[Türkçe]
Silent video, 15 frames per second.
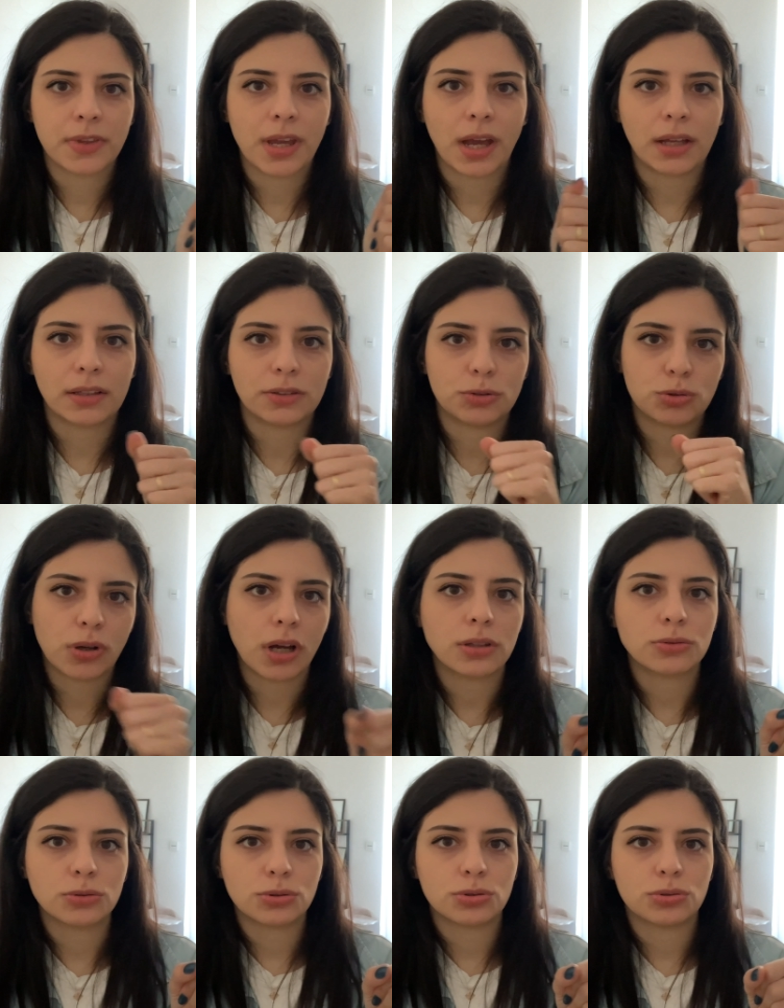Yani şu
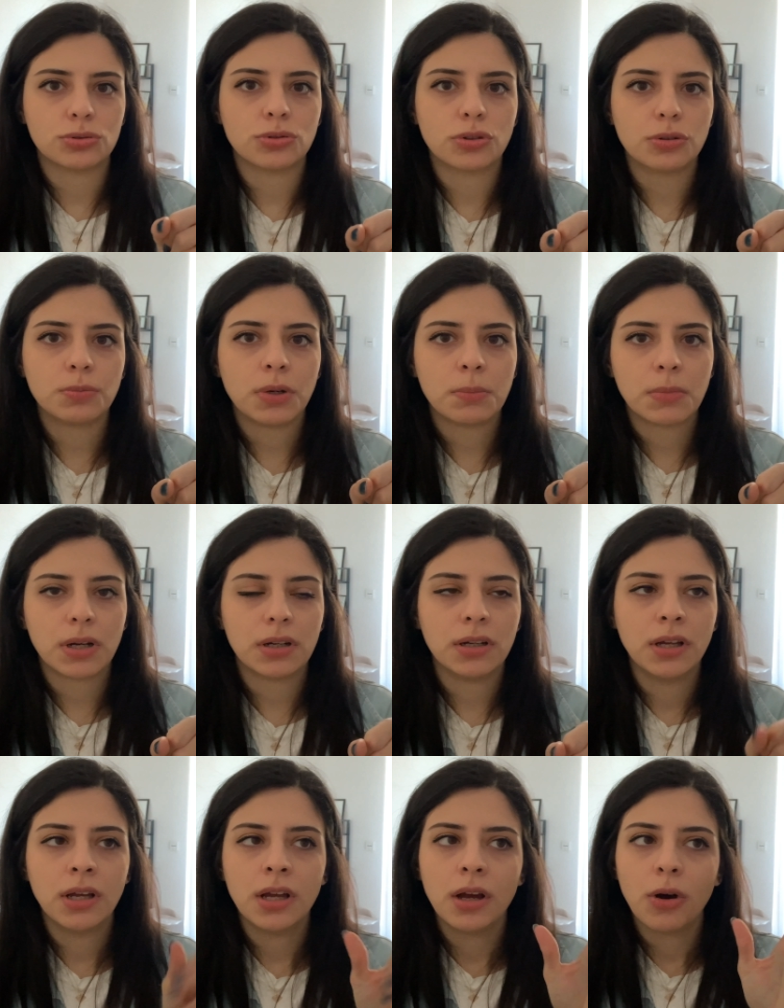an düşünüyorum
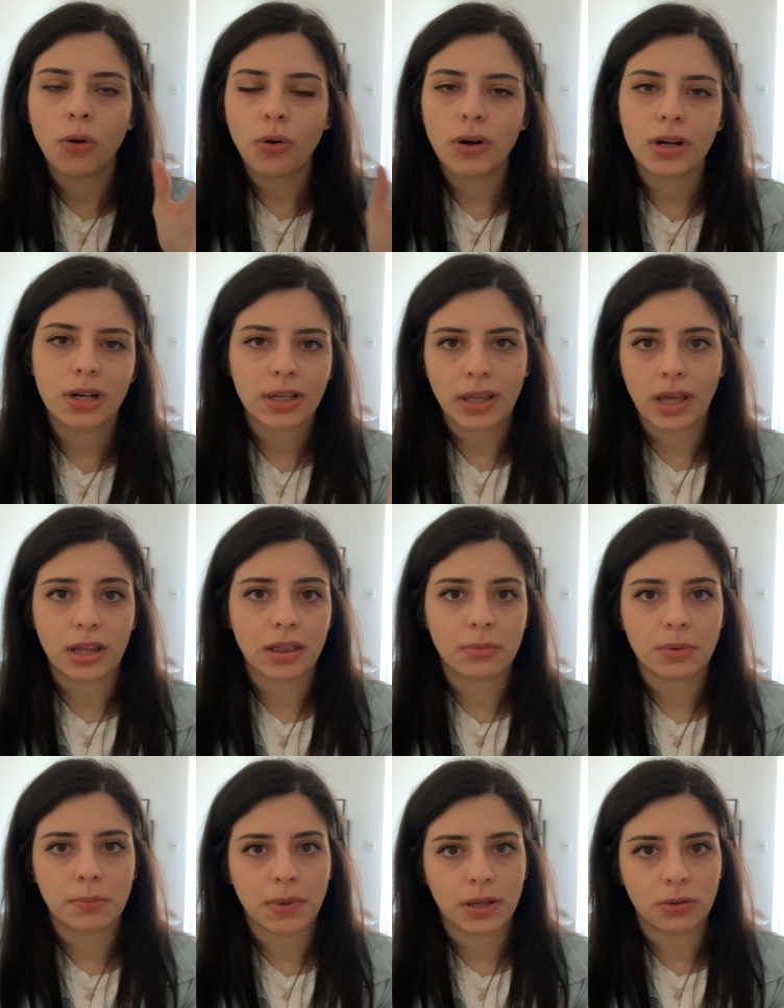ama o ara
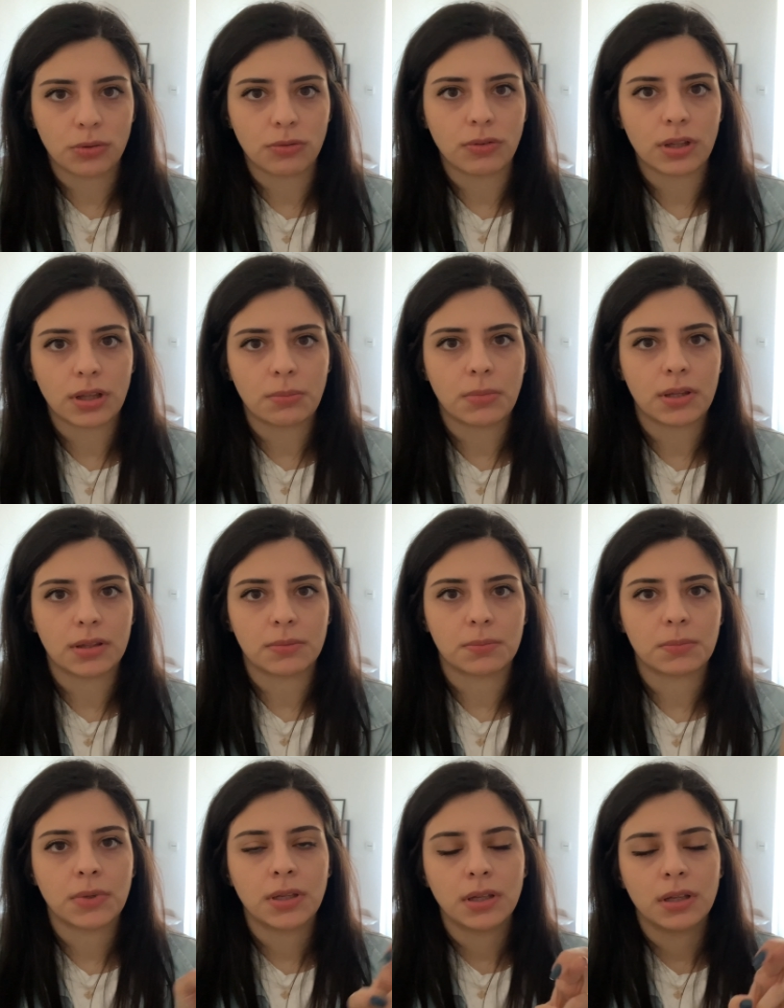kendime pek
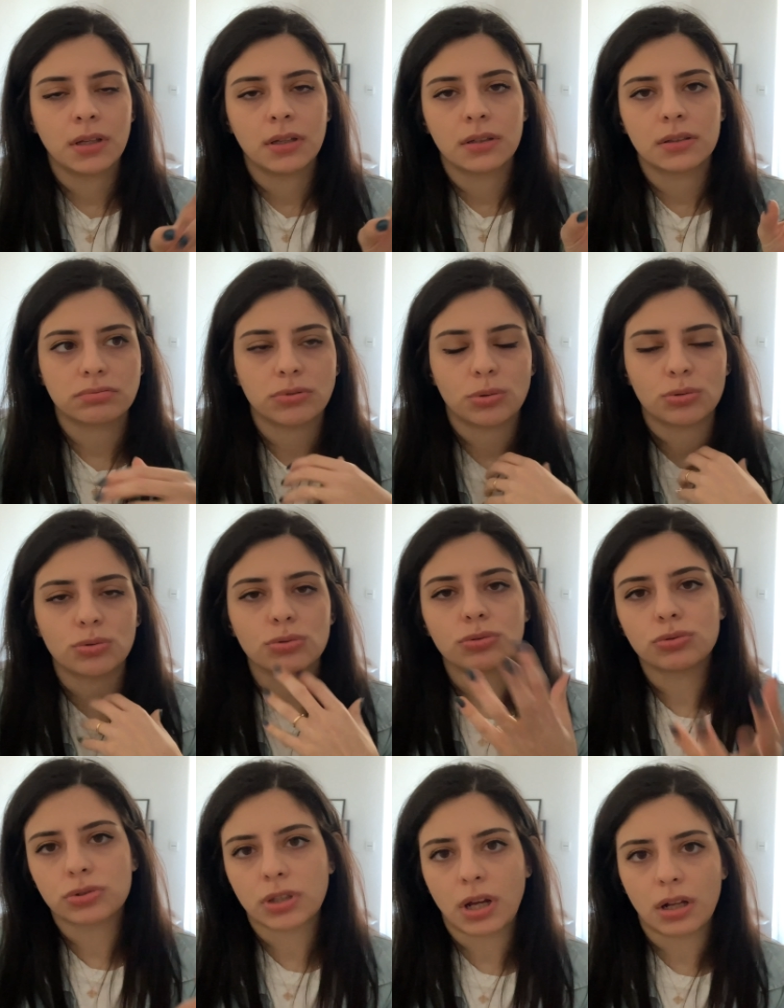güvenemedim. O
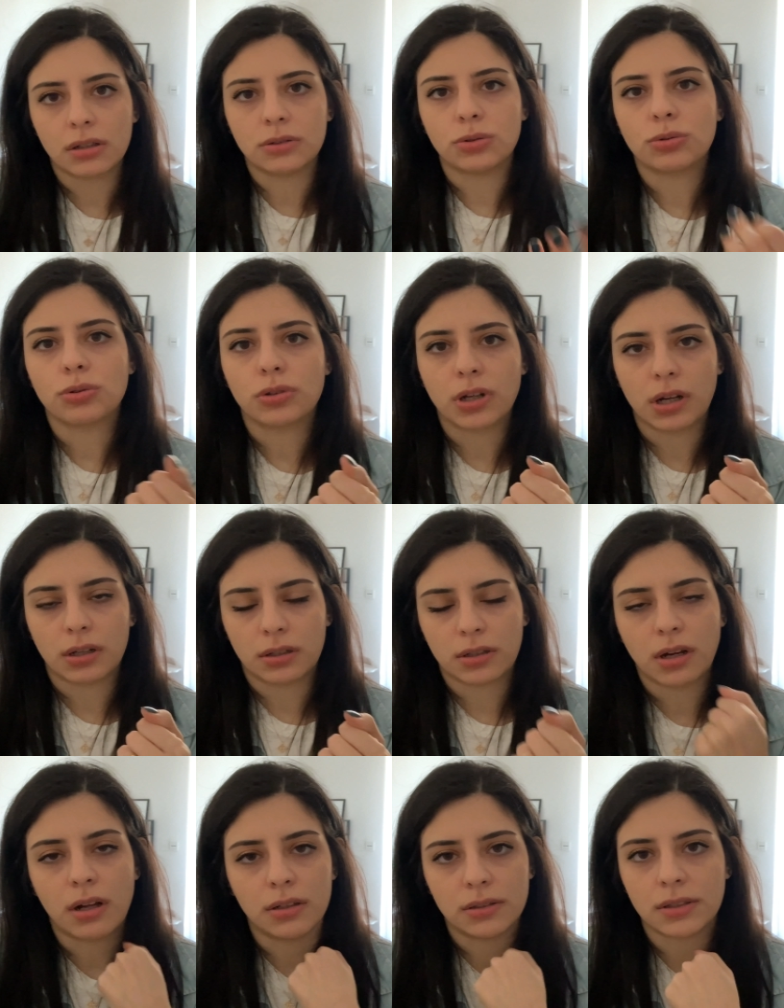duygusal yükü
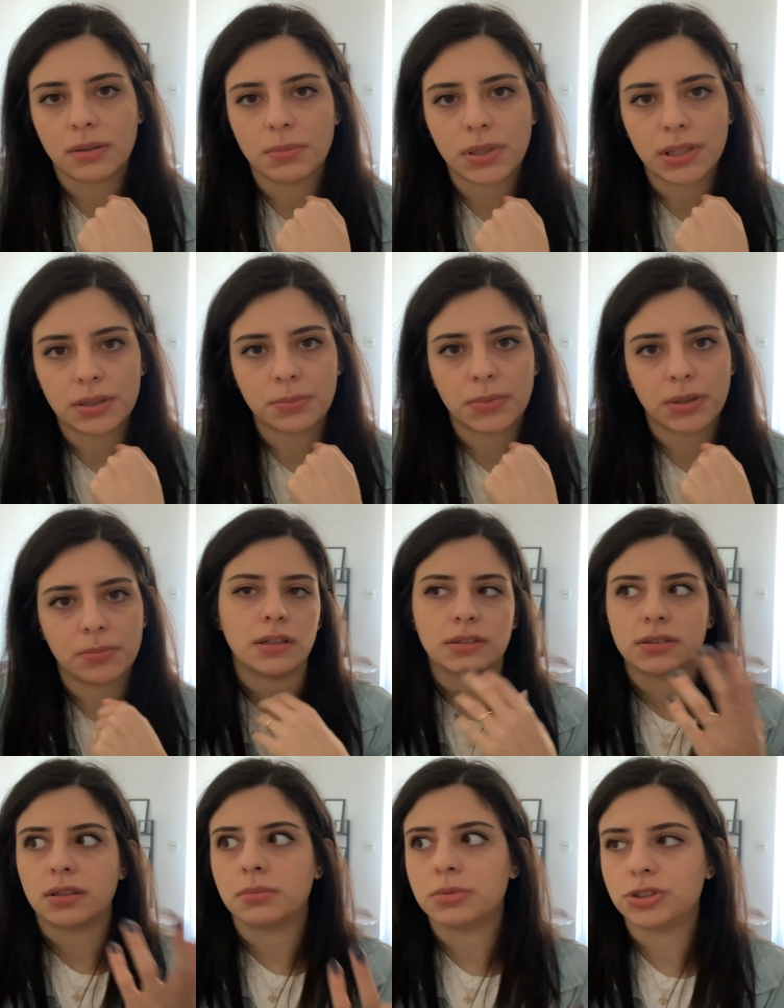kaldırabilir miyim?
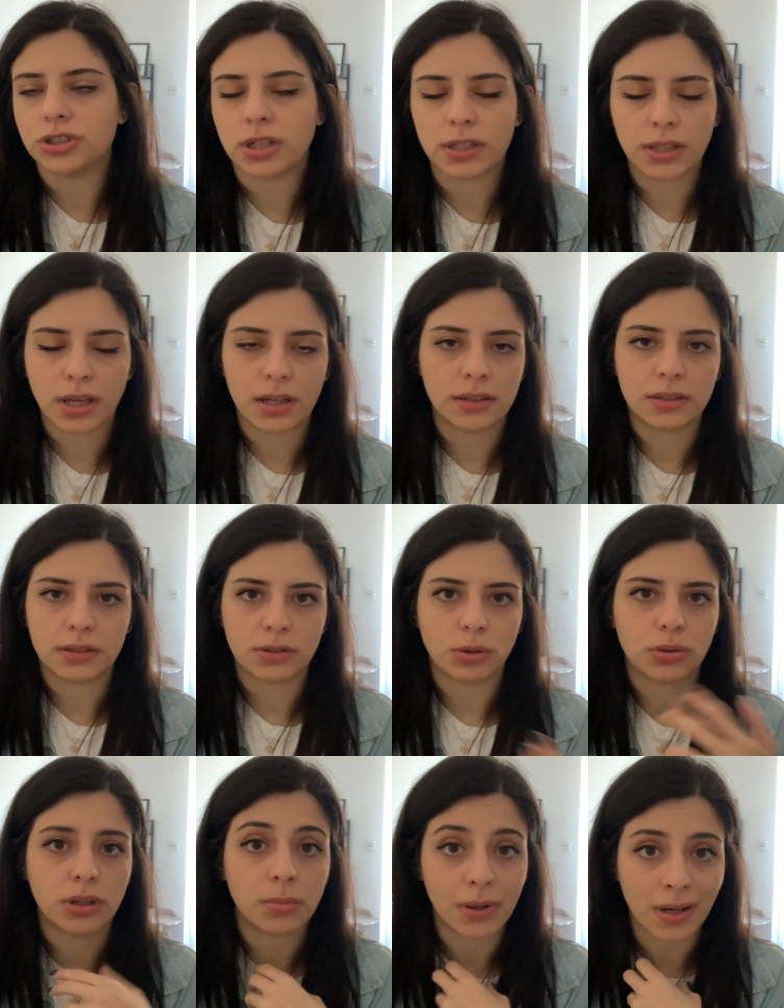Hasta bir can
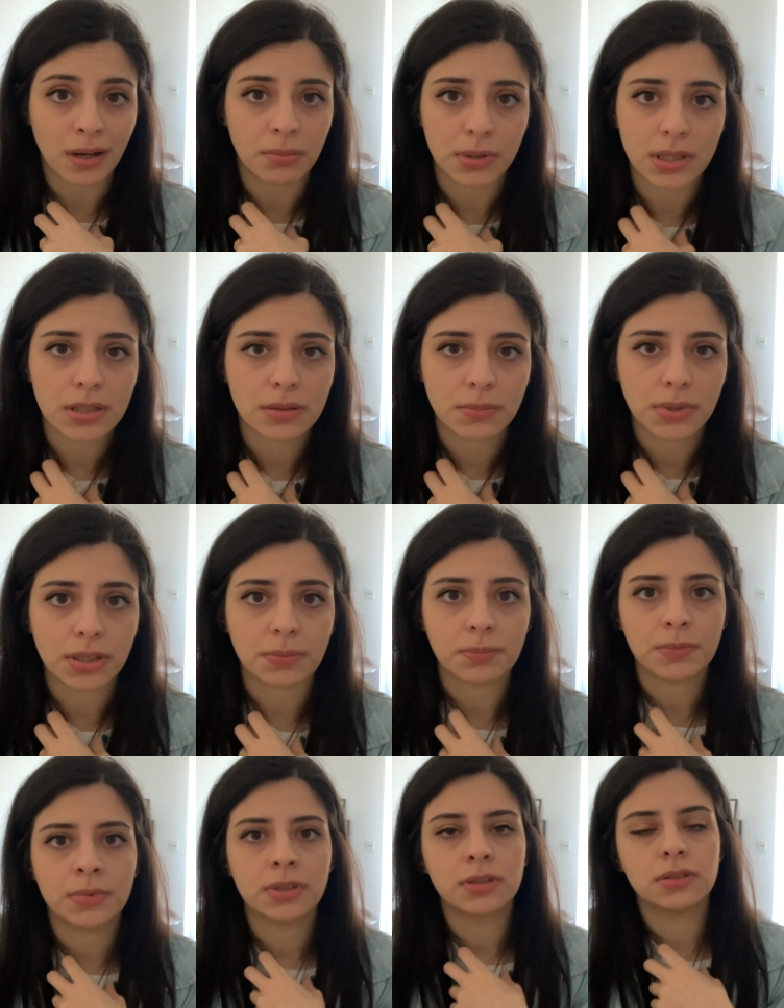geldiğinde ona bakabilir
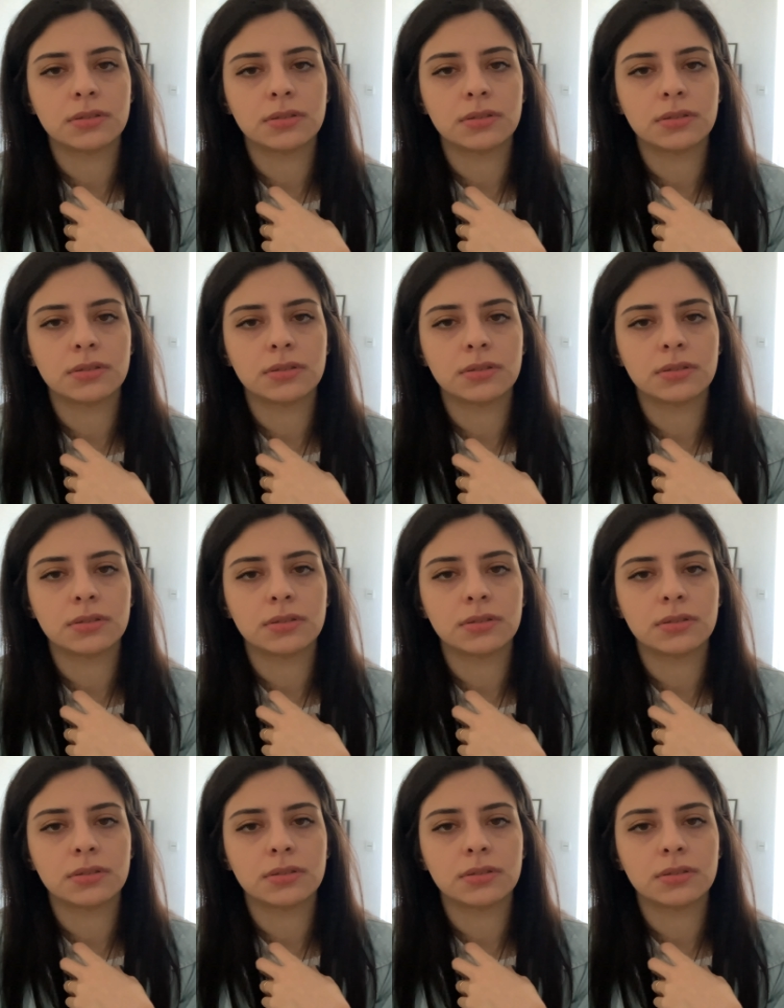miyim?